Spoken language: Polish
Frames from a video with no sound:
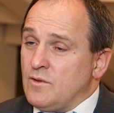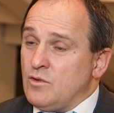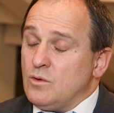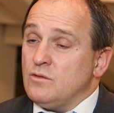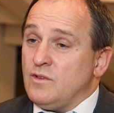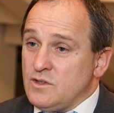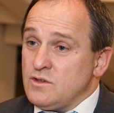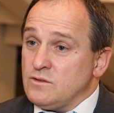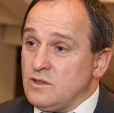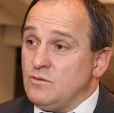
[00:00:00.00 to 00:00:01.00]
W roku
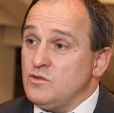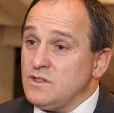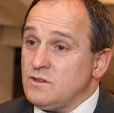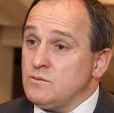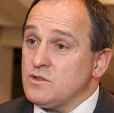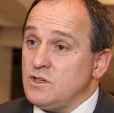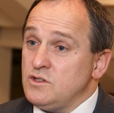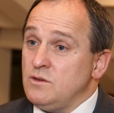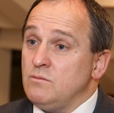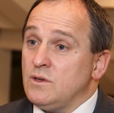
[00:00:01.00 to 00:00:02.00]
2023
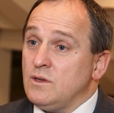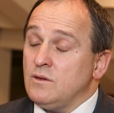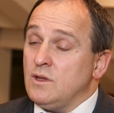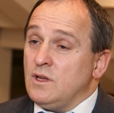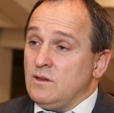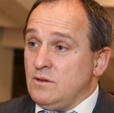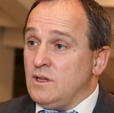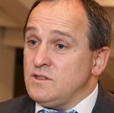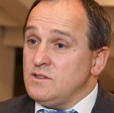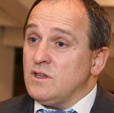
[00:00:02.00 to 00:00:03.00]

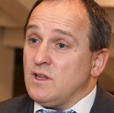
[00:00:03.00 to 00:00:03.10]
decyzje